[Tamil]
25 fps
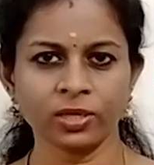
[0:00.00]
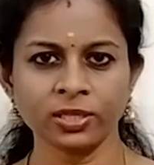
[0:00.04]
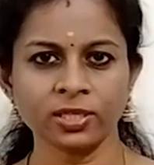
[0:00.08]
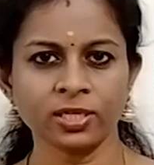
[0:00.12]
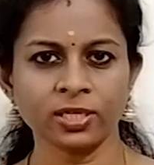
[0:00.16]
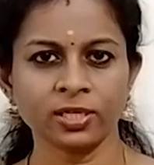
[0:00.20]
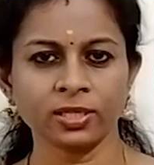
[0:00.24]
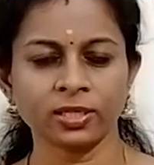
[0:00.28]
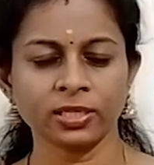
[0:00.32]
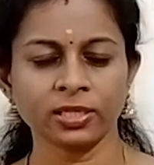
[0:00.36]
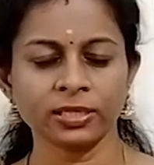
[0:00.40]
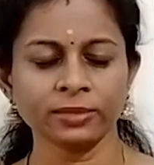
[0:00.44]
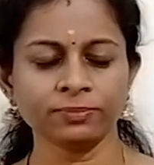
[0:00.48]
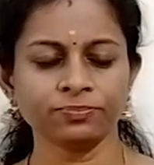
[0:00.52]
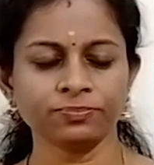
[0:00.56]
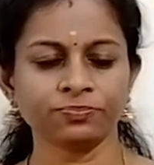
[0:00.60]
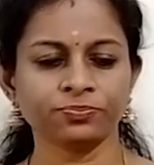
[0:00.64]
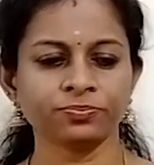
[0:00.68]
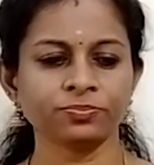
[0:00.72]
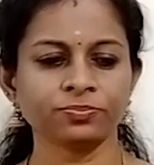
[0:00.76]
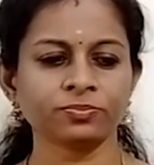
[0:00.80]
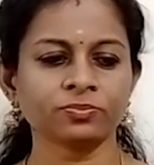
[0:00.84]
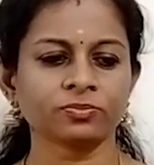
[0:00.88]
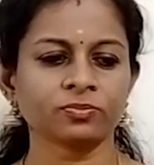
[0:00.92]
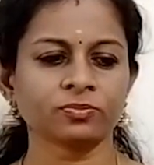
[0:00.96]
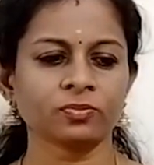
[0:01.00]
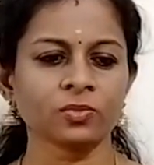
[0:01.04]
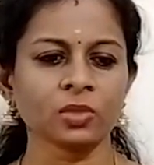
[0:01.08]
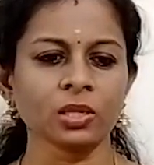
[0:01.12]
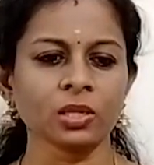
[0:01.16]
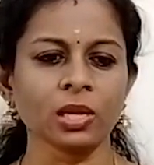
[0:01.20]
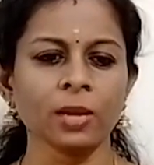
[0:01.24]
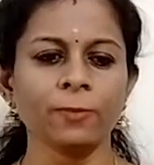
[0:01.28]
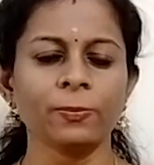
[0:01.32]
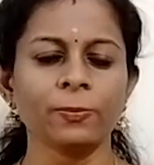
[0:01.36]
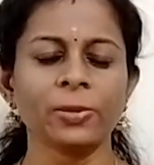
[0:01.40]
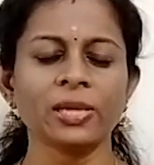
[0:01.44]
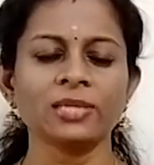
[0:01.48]
வந்துடுது
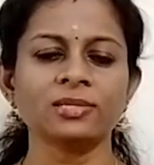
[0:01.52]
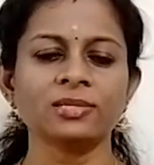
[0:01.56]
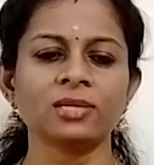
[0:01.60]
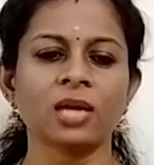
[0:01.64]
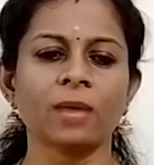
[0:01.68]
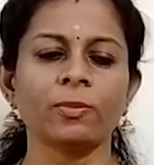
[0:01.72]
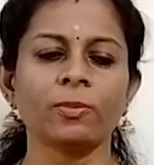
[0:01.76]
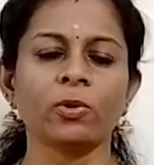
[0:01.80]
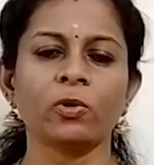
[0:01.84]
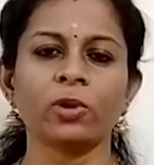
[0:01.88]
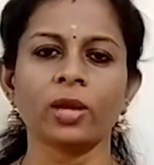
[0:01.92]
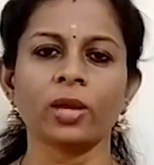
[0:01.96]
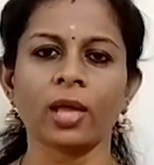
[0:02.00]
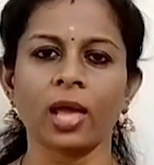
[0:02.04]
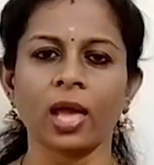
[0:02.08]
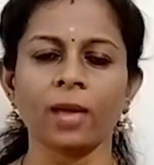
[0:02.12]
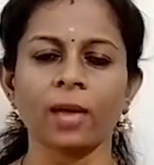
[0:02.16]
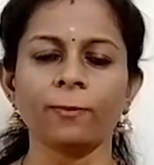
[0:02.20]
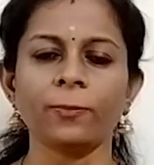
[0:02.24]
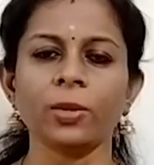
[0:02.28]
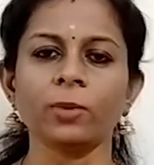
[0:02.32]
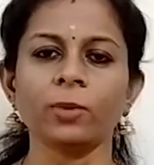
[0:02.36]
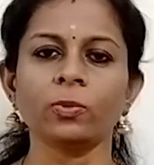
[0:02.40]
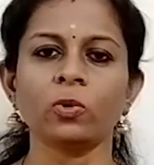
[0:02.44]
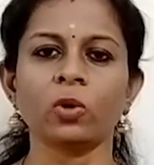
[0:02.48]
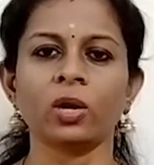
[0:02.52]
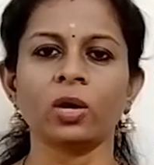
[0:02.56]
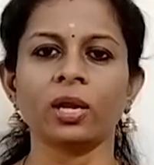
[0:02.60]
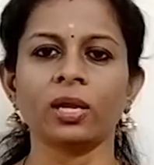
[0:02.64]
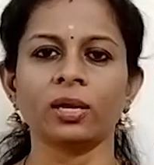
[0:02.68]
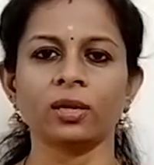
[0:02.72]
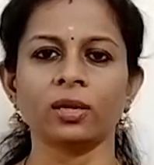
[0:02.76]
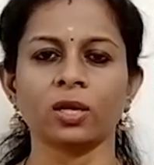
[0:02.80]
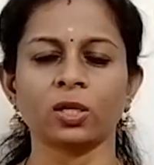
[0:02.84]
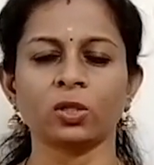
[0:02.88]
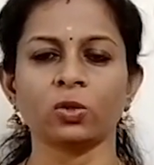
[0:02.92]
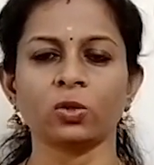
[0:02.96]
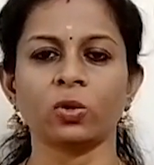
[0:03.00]
ப்ளஸ் நம்ம ஒரு ஹாப்பி மூடில்
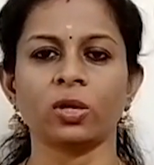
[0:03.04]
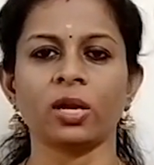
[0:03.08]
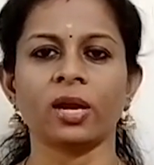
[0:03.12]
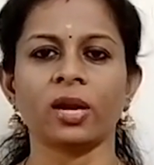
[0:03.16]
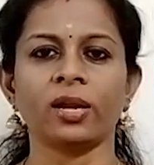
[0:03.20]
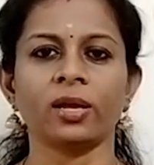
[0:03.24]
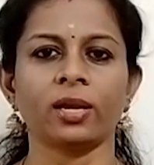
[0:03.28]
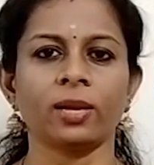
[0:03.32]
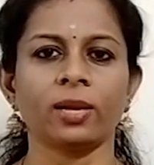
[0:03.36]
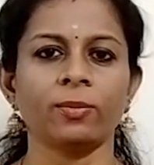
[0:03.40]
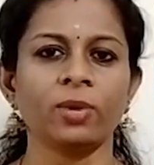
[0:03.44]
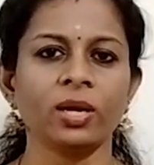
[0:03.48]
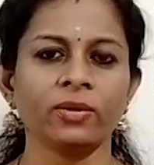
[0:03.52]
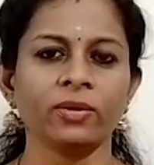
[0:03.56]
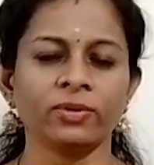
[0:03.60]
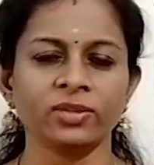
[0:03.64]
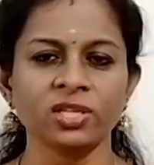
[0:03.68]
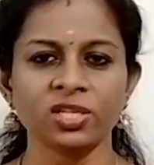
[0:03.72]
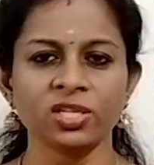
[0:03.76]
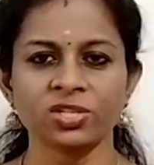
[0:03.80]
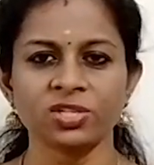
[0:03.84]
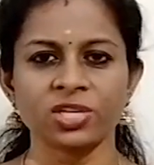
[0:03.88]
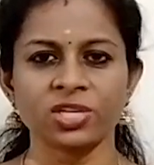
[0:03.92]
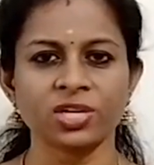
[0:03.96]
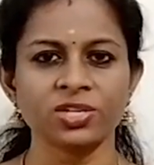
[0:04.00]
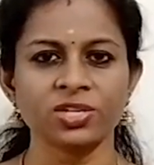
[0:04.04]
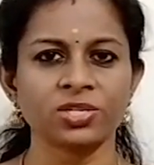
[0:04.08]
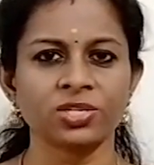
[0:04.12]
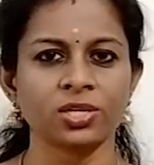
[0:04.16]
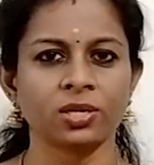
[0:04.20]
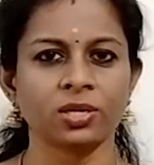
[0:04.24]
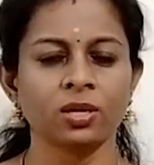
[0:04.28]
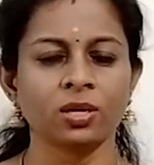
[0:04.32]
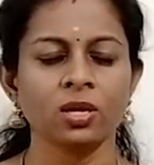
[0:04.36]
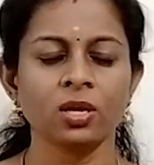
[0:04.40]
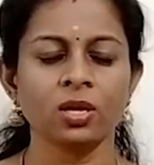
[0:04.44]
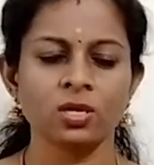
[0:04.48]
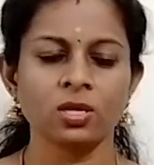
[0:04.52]
இருக்கிறதுக்குண்டான ரெமெடி வந்து
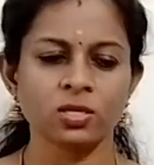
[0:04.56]
ஜென்ஷன்